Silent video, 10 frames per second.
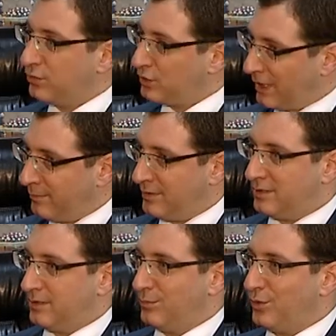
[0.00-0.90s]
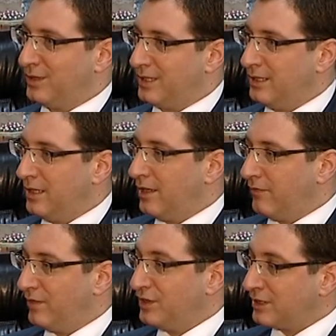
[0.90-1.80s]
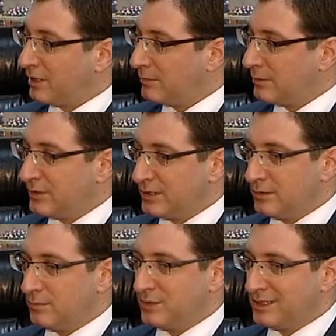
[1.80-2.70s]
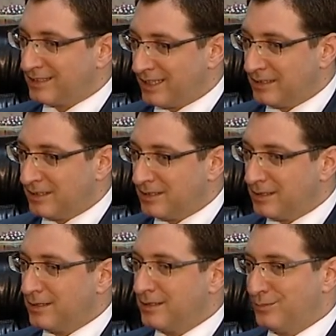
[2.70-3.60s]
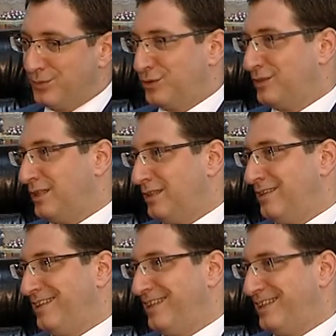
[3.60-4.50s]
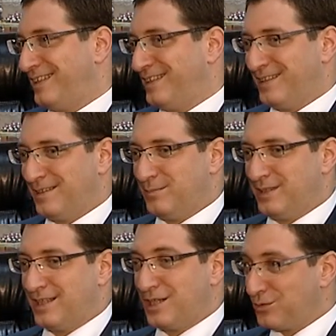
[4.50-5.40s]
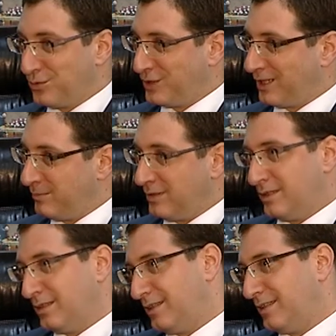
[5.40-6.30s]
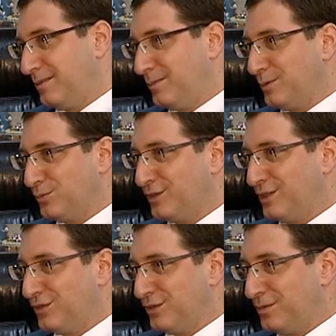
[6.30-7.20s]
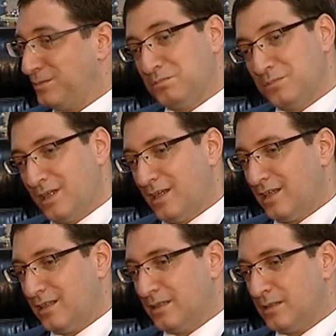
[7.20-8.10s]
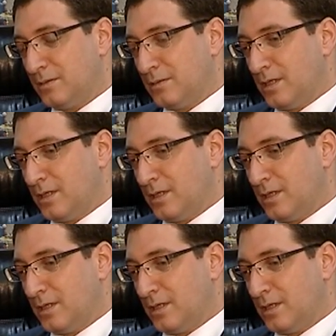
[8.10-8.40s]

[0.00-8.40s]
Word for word: güzel bir bölge ve iş adamlarımızın bizzat kendilerinden de bu yönde e, bir geri dönüş almak e, beni mutlu ediyor. E,